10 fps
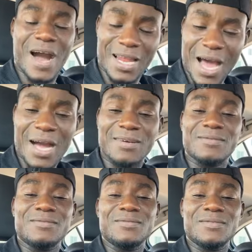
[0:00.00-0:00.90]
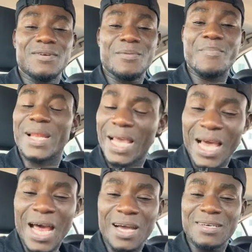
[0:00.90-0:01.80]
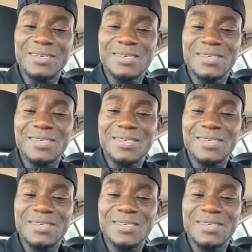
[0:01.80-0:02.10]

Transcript: Voilà. Manajala,